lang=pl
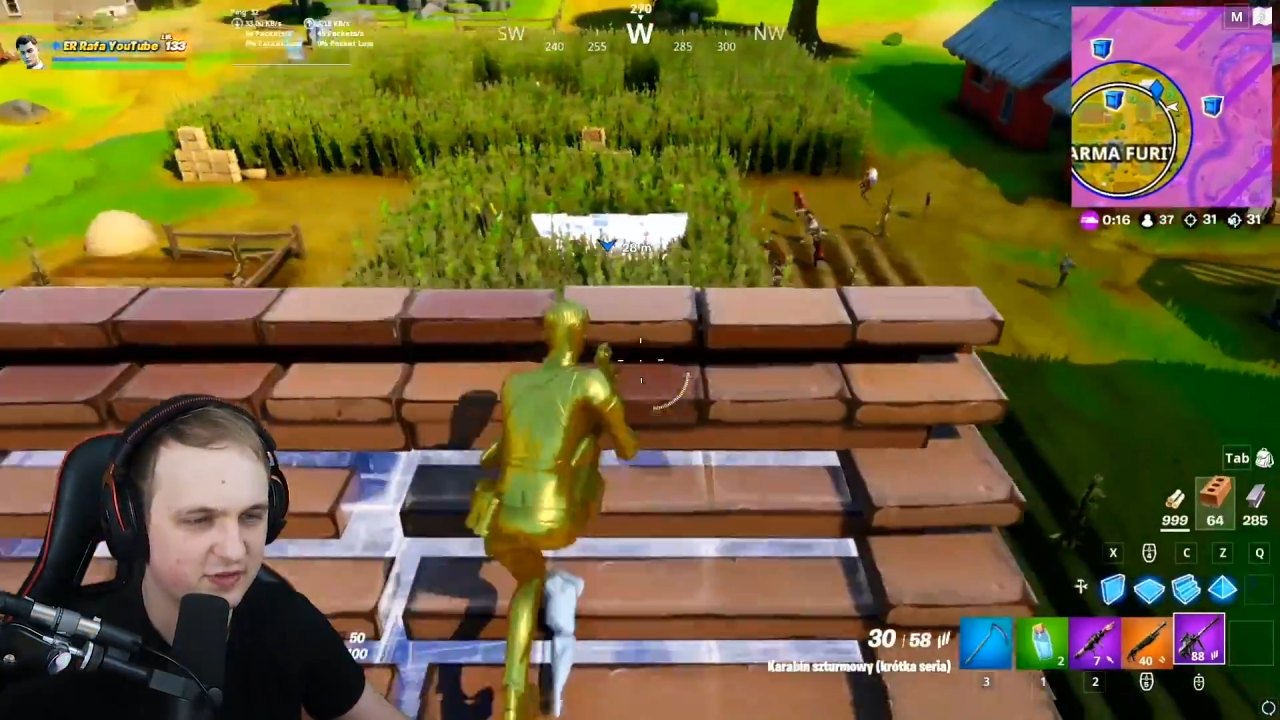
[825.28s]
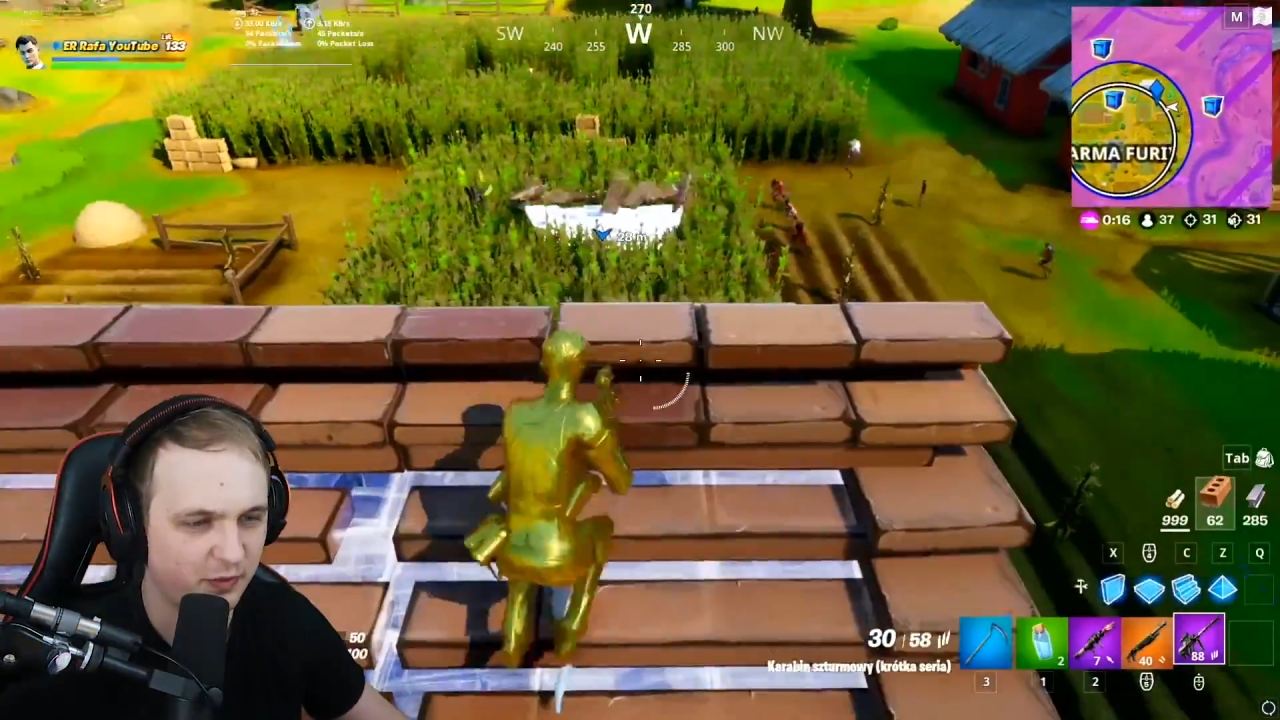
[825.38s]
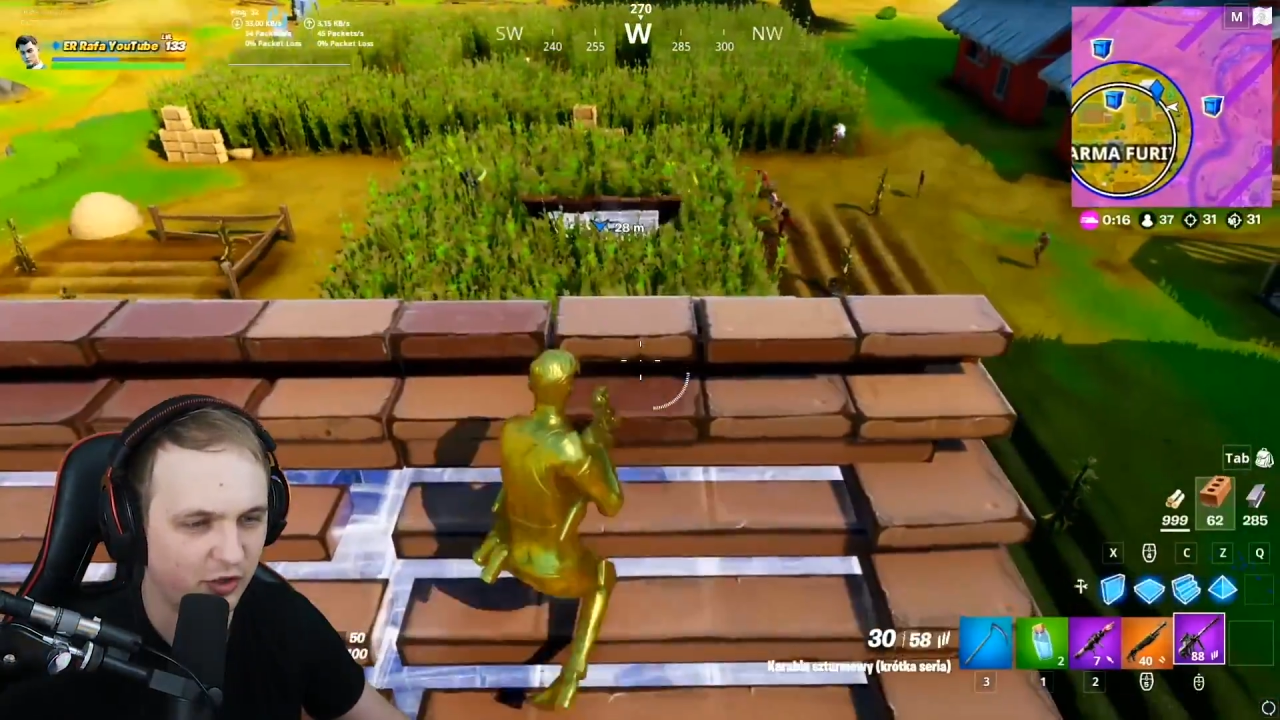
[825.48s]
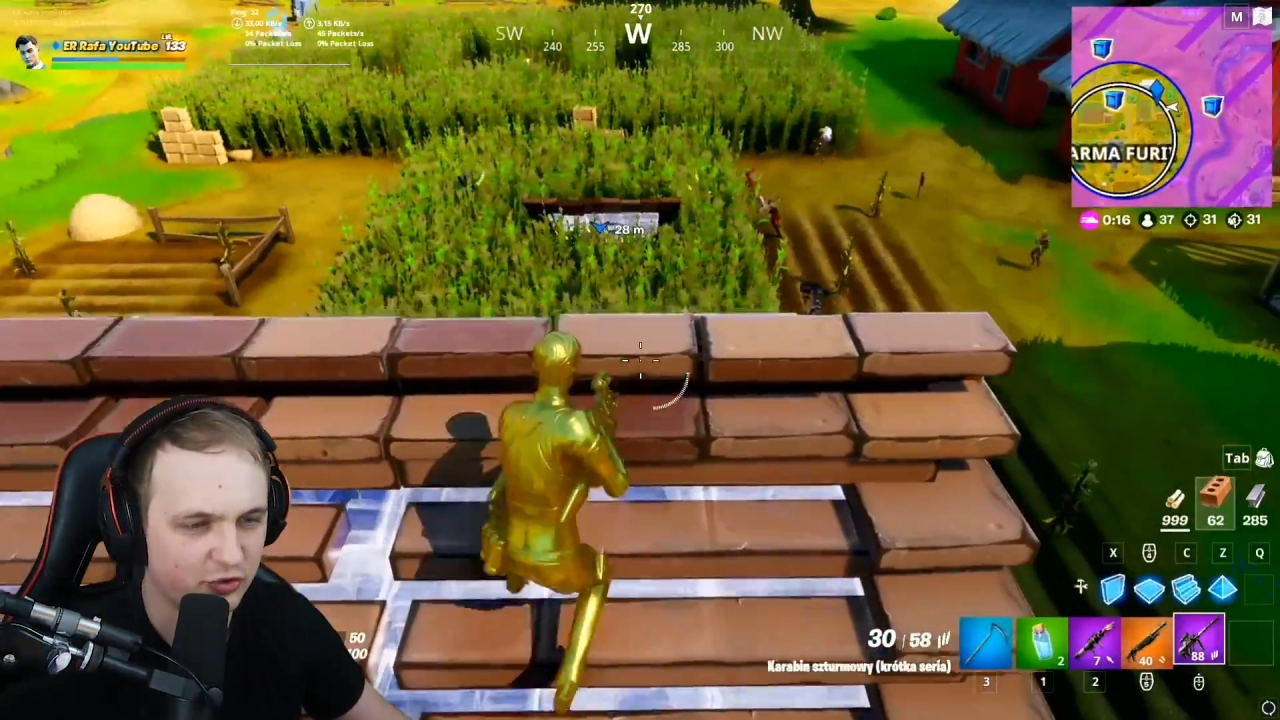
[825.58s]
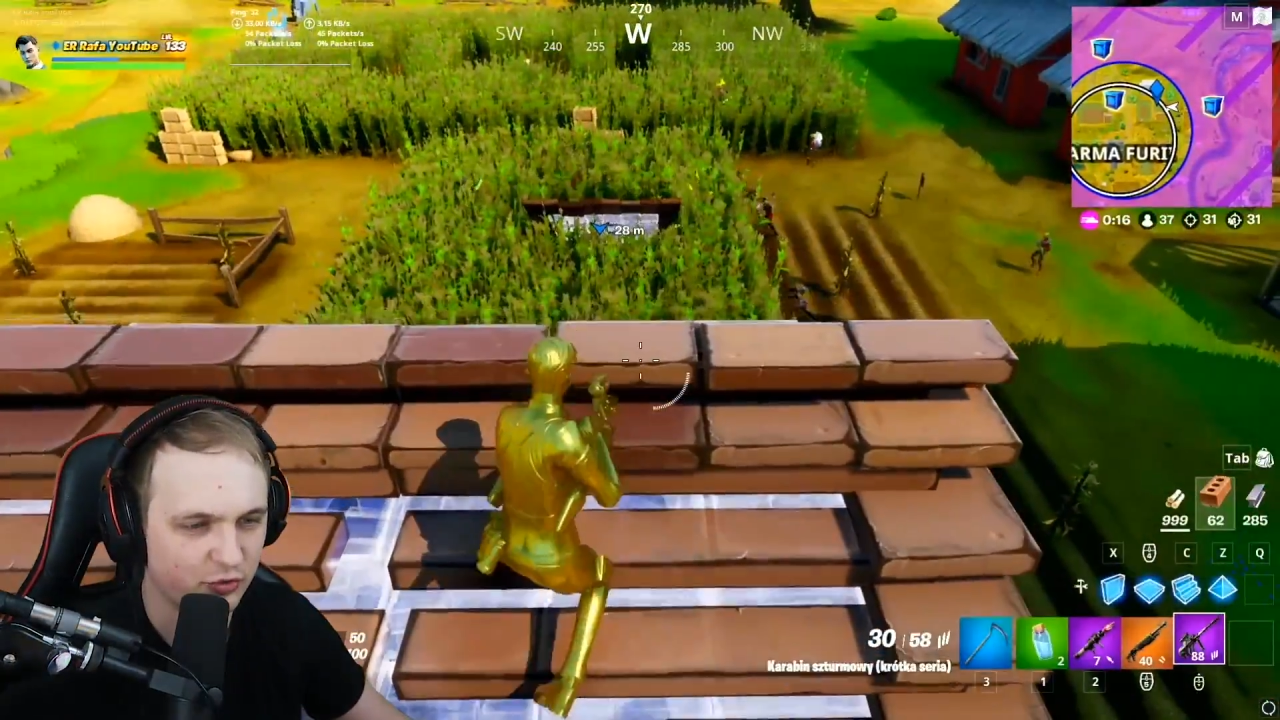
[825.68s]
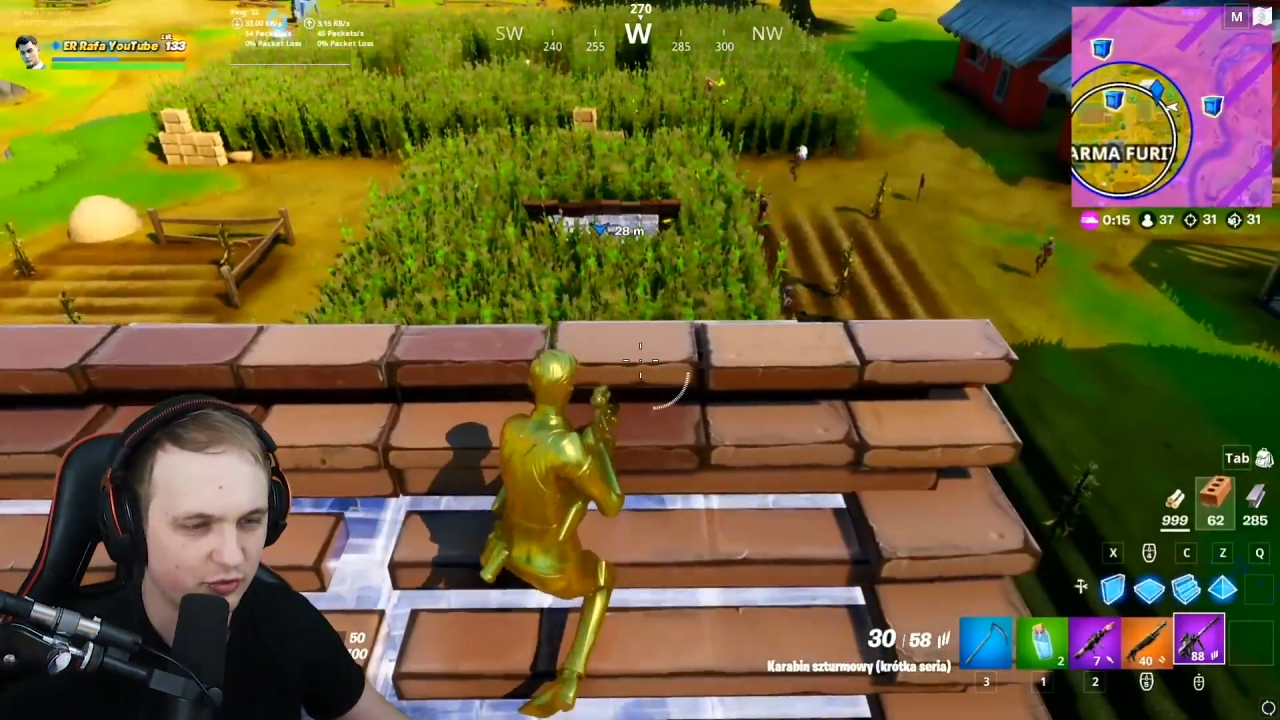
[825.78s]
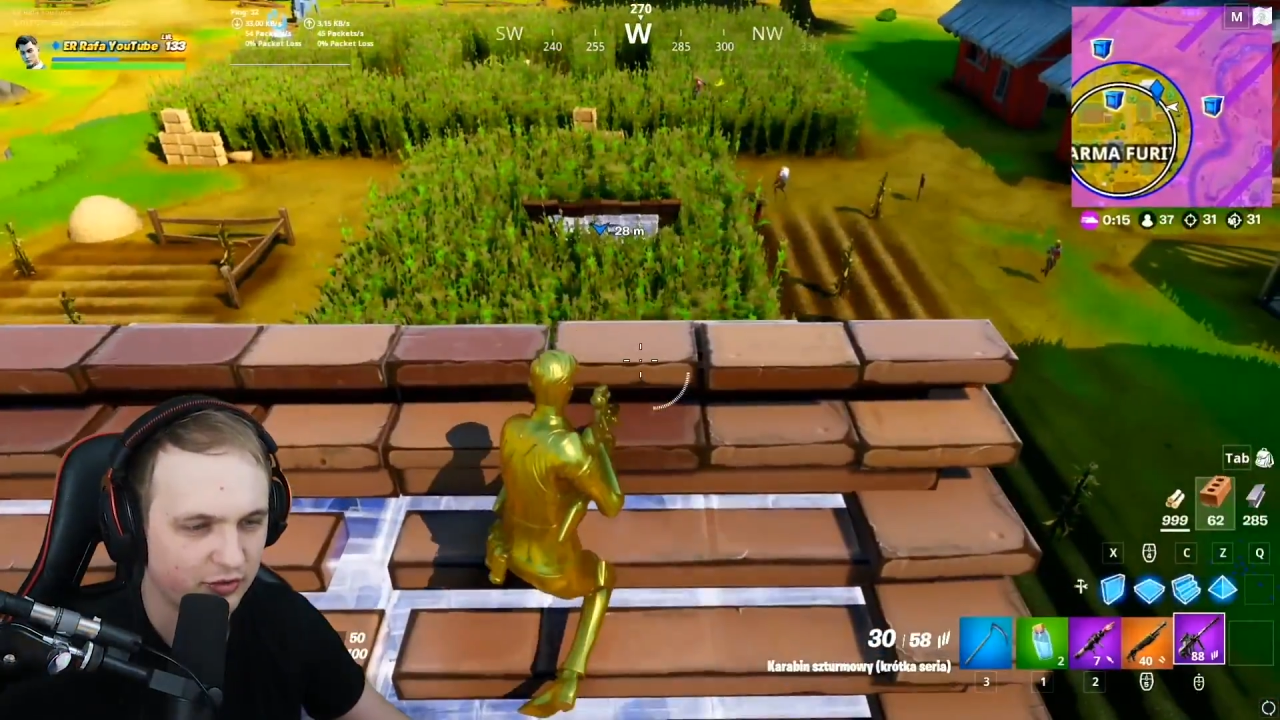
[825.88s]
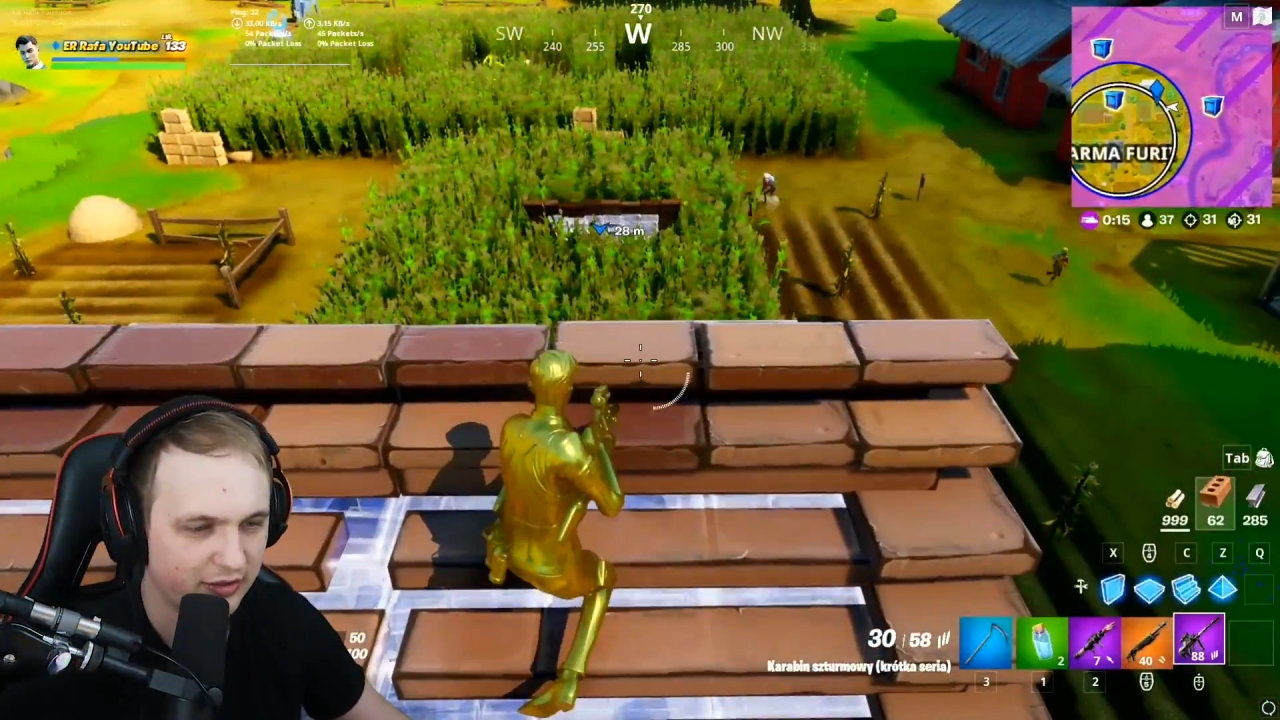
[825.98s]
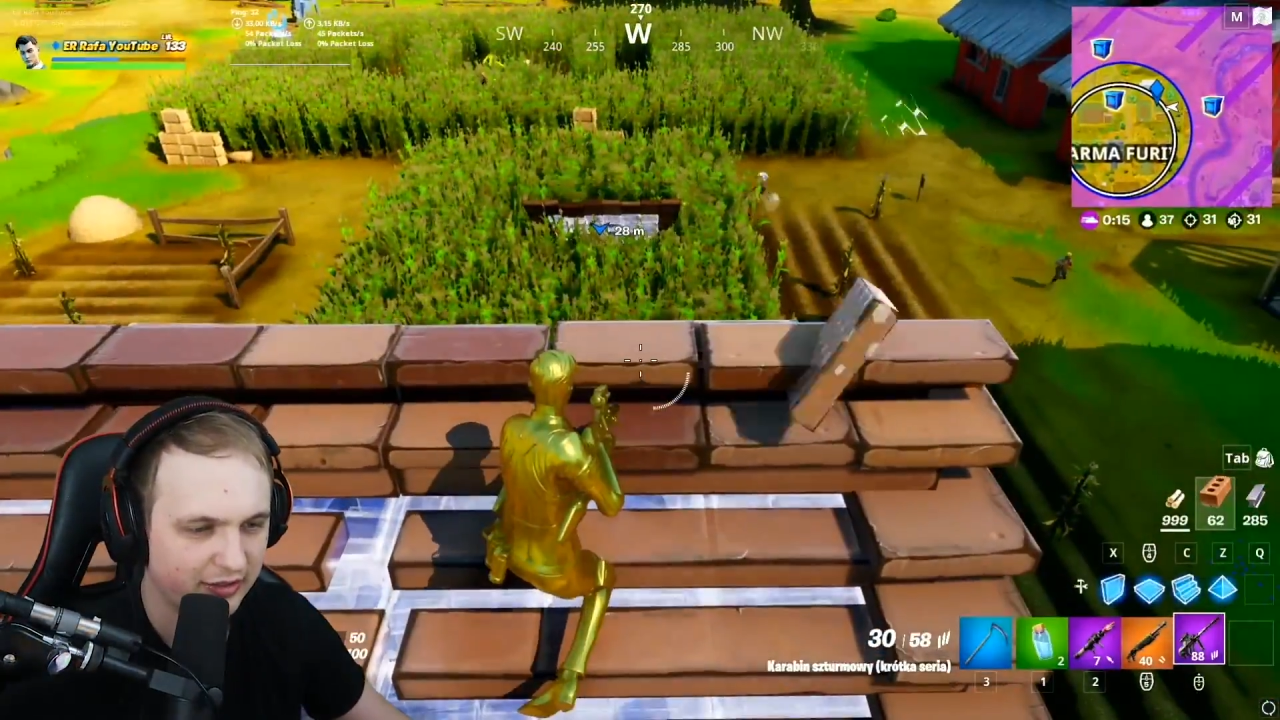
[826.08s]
w zbożu.